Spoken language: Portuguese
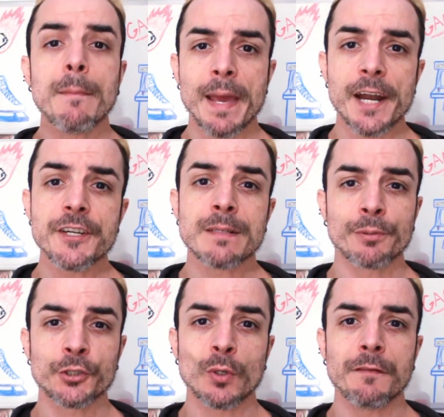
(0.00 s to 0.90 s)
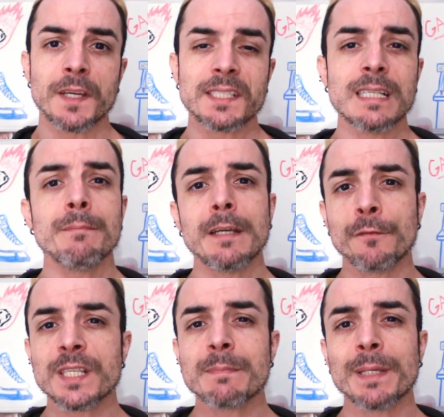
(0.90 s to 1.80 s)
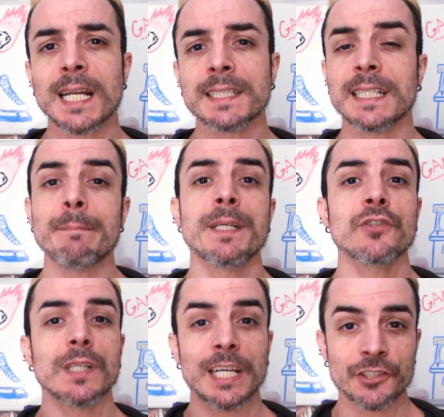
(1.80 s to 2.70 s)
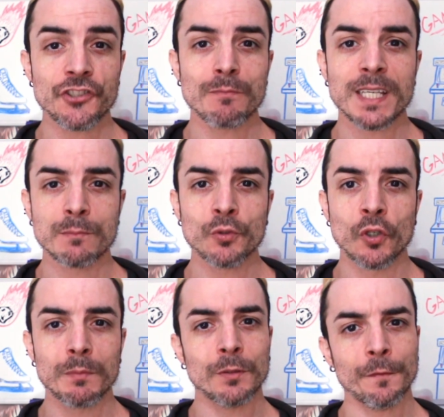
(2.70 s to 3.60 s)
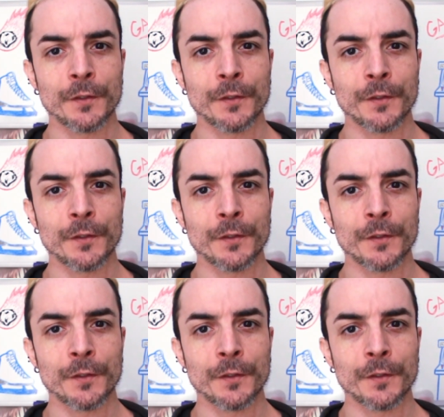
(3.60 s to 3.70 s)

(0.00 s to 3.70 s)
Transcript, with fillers: a Marian, por sua vez, também foi inspirada na personagem de mesmo nome do